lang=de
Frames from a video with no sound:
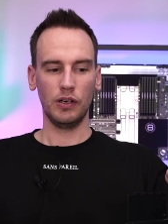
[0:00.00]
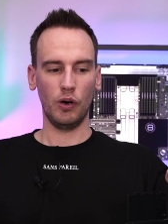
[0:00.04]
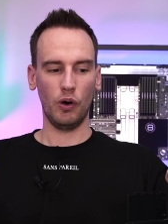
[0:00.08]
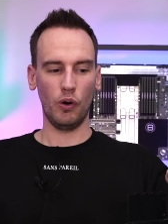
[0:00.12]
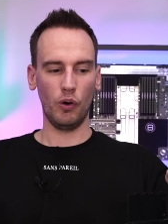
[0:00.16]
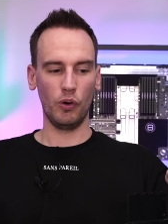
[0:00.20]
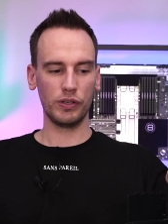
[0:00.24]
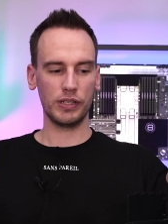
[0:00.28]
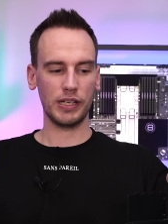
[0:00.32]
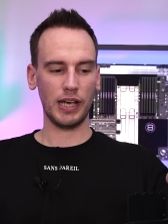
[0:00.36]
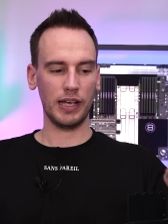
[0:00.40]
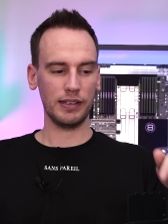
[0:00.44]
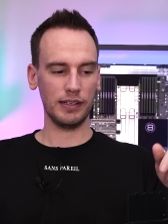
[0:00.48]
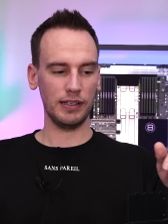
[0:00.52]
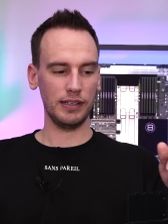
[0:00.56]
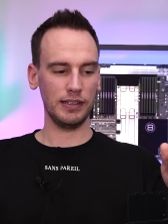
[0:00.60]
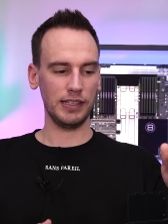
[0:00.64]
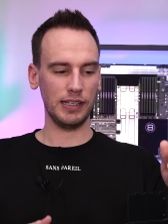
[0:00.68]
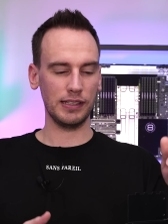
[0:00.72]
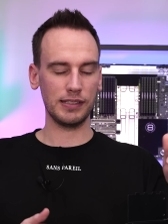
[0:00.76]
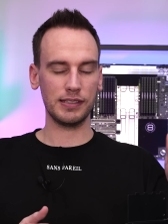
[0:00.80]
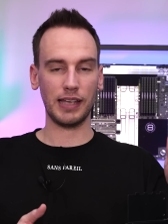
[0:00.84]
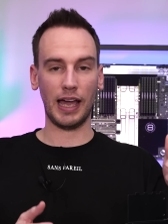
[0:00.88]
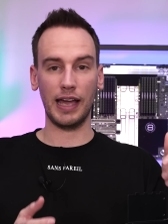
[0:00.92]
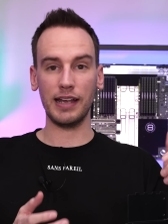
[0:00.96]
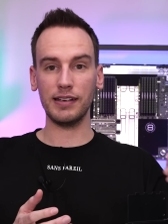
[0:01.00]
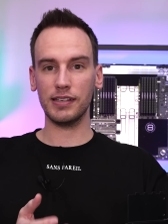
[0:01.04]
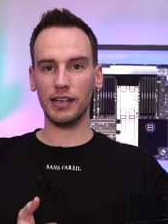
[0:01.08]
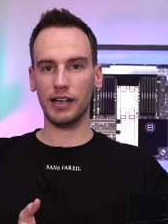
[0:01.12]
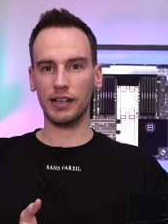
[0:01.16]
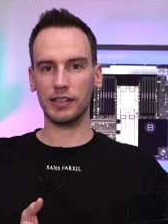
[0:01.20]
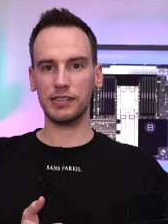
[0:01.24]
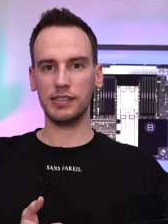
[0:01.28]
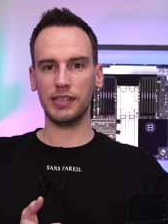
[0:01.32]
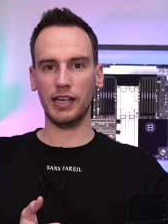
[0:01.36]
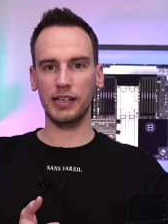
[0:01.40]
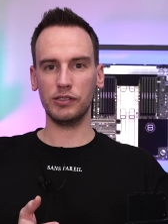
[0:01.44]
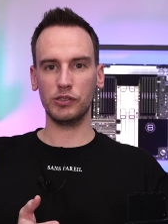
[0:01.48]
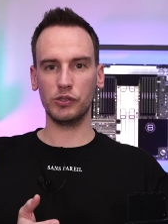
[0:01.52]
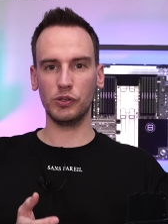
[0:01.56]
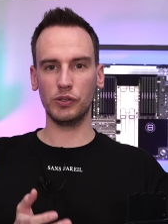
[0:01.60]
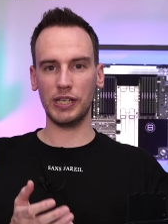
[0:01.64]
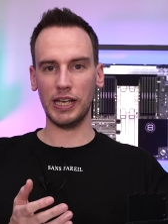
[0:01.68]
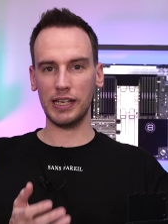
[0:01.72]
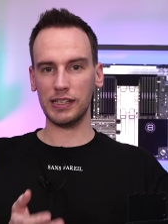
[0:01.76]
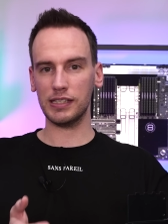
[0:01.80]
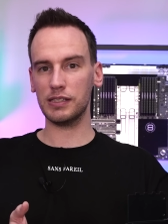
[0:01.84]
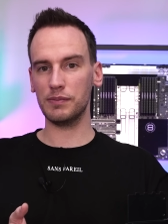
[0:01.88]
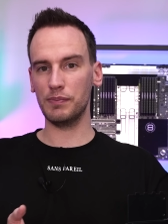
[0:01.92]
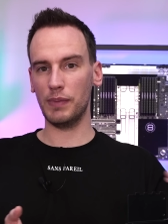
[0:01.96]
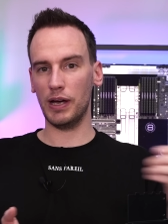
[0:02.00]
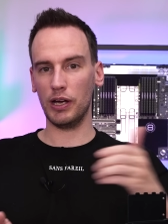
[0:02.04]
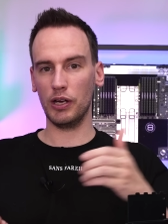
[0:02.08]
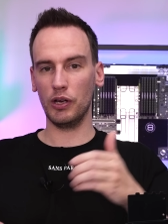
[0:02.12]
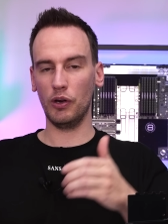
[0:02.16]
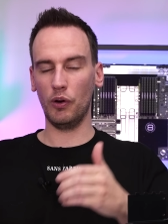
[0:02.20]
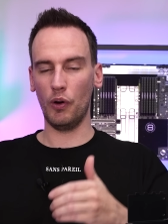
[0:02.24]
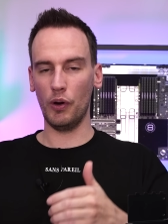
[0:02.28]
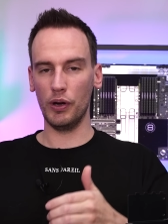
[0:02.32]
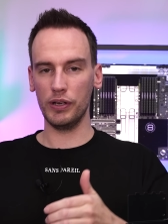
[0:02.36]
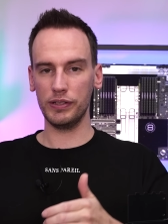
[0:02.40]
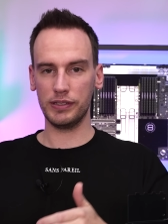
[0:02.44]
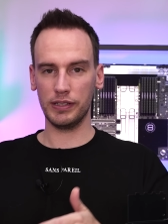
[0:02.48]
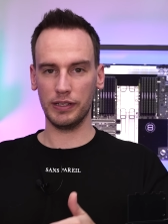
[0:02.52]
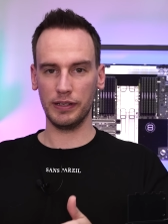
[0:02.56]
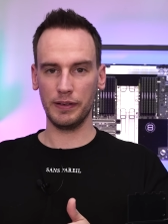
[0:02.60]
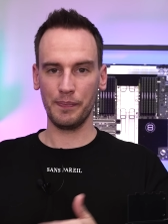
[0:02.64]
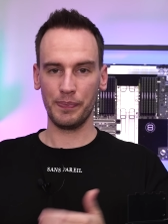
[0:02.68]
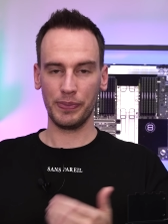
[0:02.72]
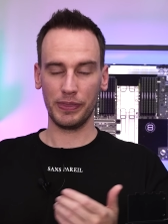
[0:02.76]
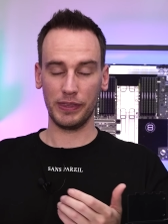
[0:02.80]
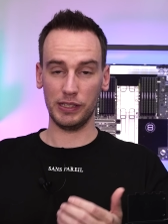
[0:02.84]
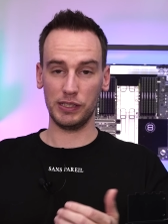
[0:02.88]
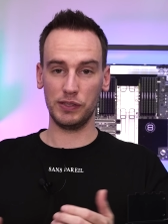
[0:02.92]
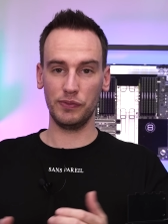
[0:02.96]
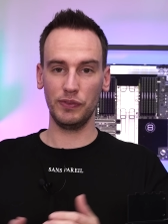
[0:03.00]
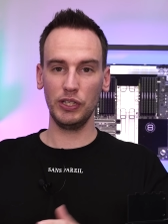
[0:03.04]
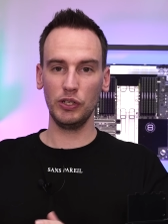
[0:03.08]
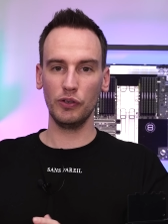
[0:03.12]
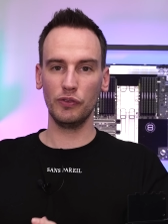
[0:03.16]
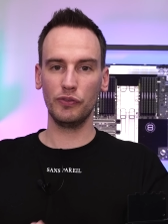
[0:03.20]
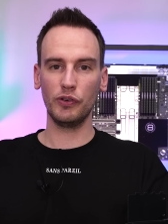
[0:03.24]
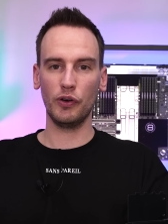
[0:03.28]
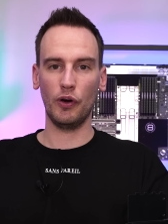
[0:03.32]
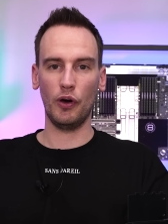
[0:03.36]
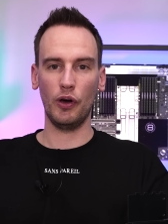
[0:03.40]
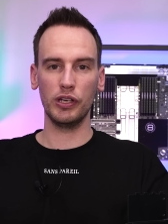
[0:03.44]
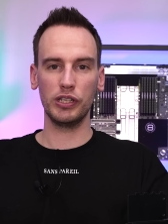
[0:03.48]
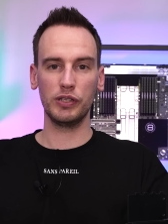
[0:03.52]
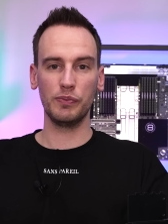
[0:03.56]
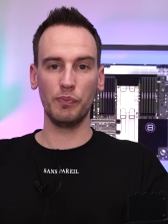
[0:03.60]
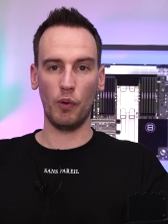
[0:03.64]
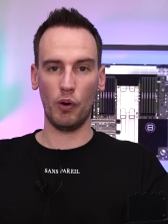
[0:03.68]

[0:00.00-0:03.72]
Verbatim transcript: und hatte jetzt einen Tag Zeit zu testen, mache heute das Video für euch.